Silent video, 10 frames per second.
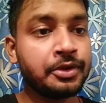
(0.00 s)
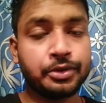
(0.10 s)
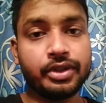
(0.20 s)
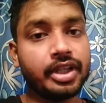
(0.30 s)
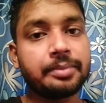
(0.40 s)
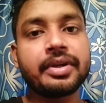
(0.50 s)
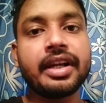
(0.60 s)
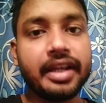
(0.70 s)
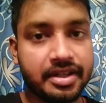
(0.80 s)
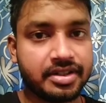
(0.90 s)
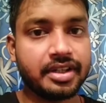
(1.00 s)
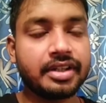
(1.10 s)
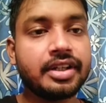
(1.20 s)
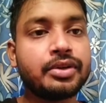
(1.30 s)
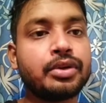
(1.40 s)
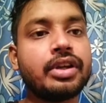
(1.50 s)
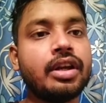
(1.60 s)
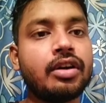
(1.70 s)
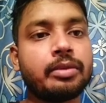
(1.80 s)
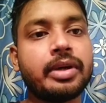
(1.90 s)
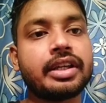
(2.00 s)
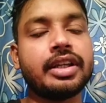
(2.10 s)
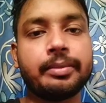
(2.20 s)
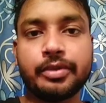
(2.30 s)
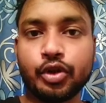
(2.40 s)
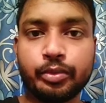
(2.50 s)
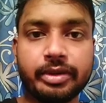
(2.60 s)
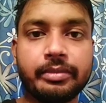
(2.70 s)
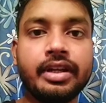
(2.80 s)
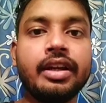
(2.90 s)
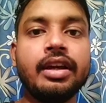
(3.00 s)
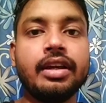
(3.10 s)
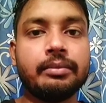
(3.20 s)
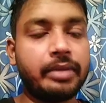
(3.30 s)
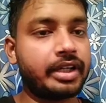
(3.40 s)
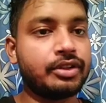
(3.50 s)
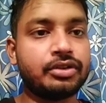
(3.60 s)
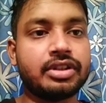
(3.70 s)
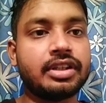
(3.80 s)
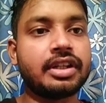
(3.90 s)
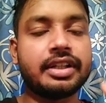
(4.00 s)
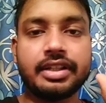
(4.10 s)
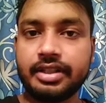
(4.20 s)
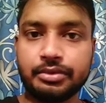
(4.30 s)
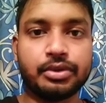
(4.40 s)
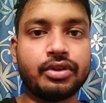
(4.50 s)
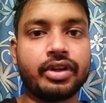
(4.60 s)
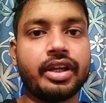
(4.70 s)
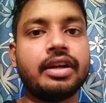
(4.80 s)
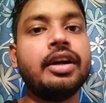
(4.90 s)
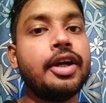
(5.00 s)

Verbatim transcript: तो ये आपका एस कैंडिडेट हो गया और बाकी आपका ऊपर में बाकी जो जनरल कैंडिडेट है वो हो गया